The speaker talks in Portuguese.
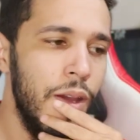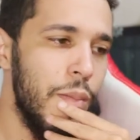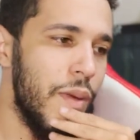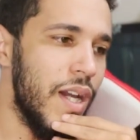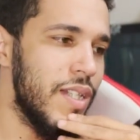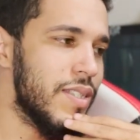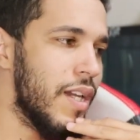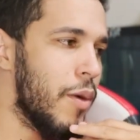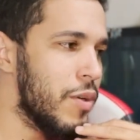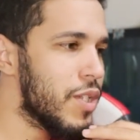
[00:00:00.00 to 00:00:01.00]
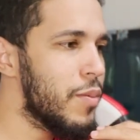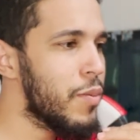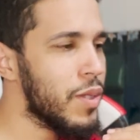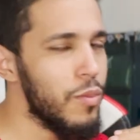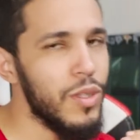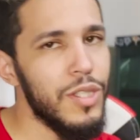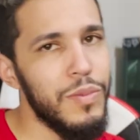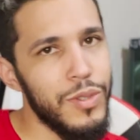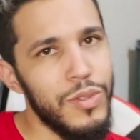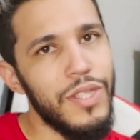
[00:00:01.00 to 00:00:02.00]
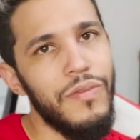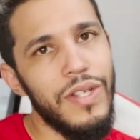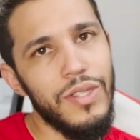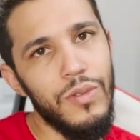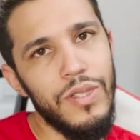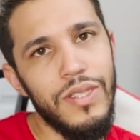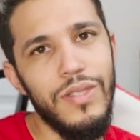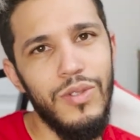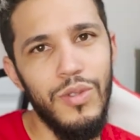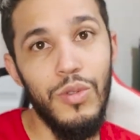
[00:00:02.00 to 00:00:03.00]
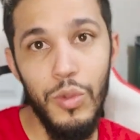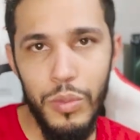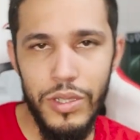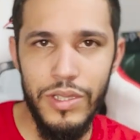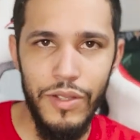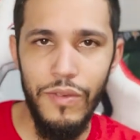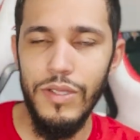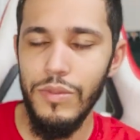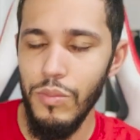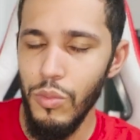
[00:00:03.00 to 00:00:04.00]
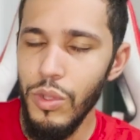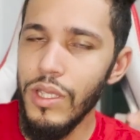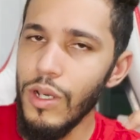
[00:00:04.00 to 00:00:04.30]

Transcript: Mas é realmente também porque tem muitas pessoas que faz coisas, youtubers, né, que faz muita